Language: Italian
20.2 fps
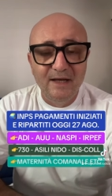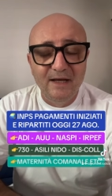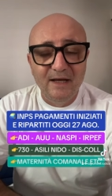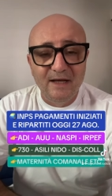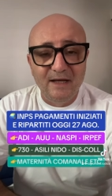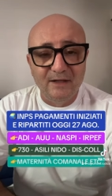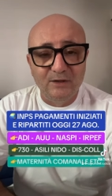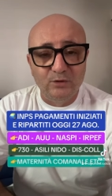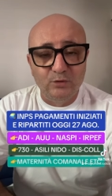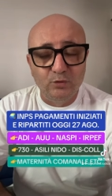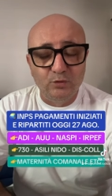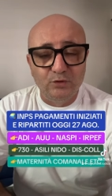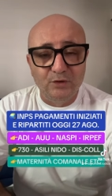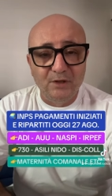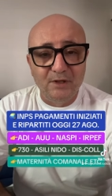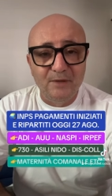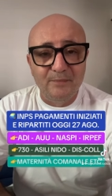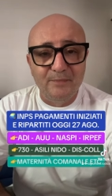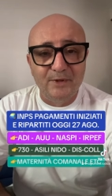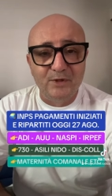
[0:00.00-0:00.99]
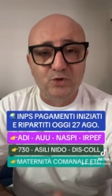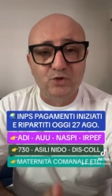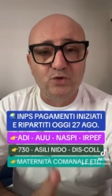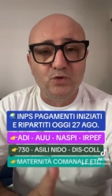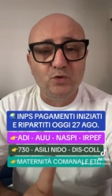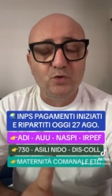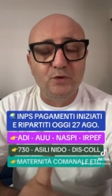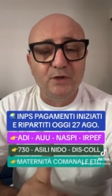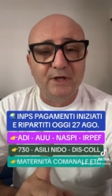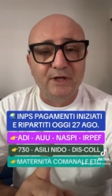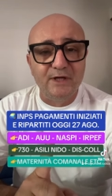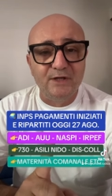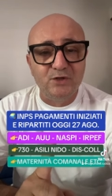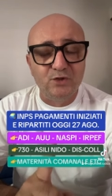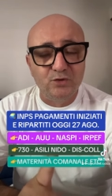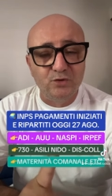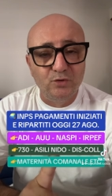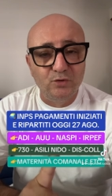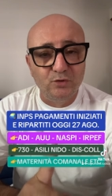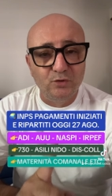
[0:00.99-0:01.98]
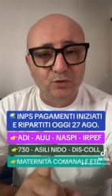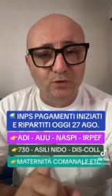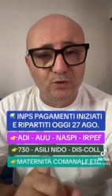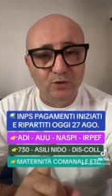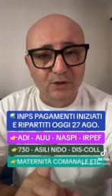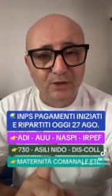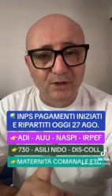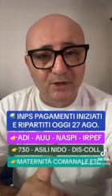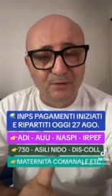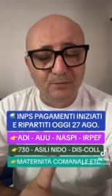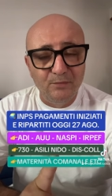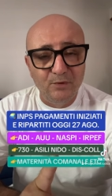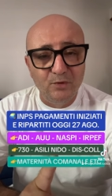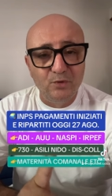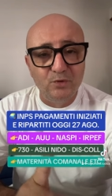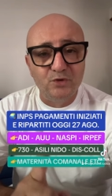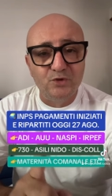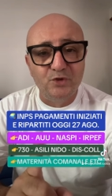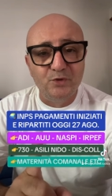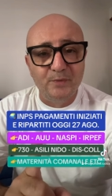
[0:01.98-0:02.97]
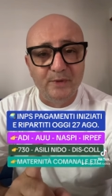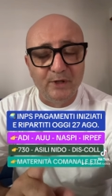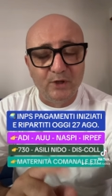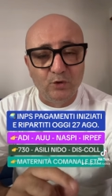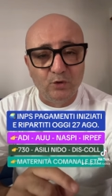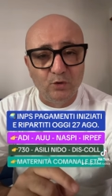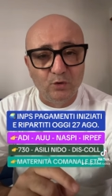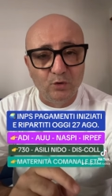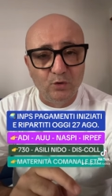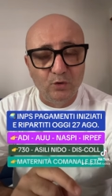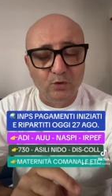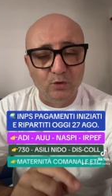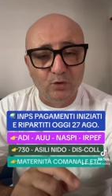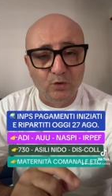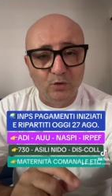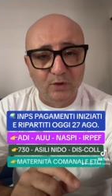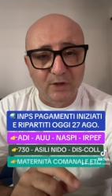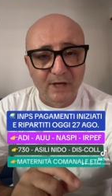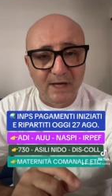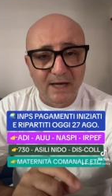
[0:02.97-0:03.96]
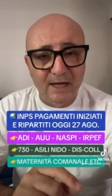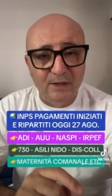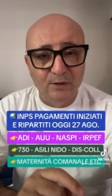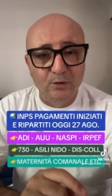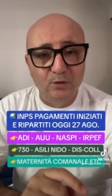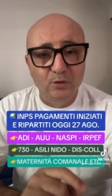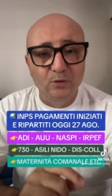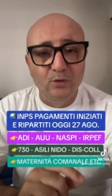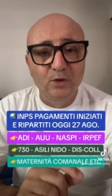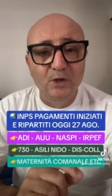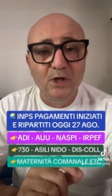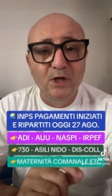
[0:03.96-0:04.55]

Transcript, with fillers: a tutte le persone che sono i rimborsi per coloro che hanno